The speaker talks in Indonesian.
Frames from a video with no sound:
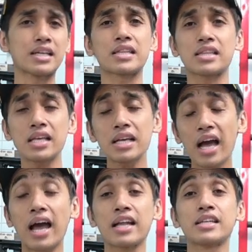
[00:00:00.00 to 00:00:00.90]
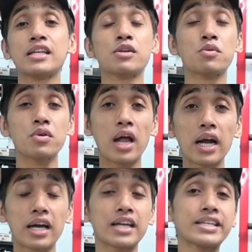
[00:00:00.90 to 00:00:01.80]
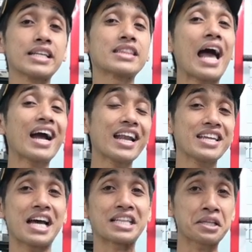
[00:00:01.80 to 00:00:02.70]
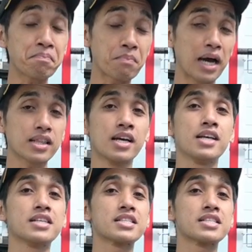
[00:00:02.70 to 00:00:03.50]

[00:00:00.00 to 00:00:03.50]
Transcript: Ketika digunakan di tangan yang tepat,